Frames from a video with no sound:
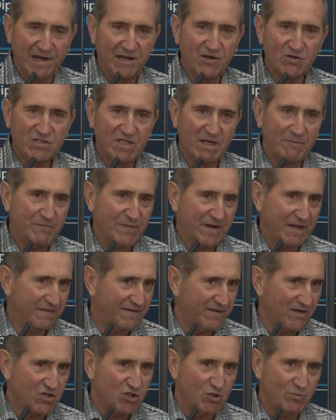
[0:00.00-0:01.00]
río está
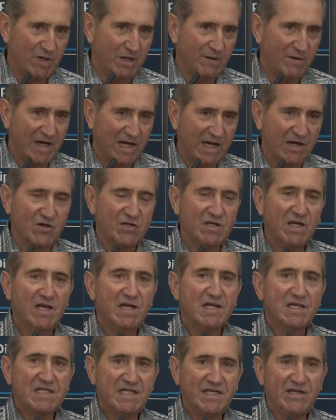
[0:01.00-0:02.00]
precioso para bajarlos
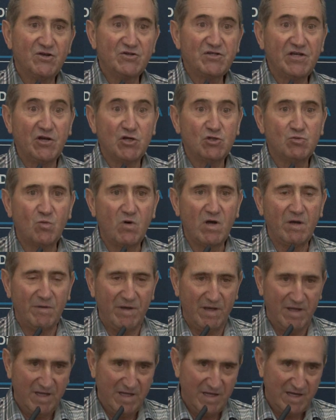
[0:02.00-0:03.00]
si no se nos
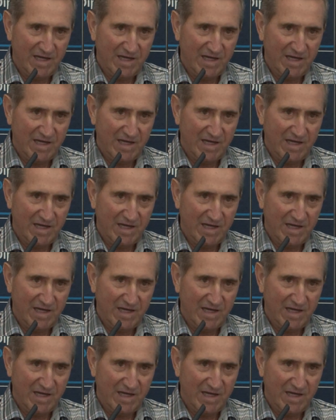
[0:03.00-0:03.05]
mueve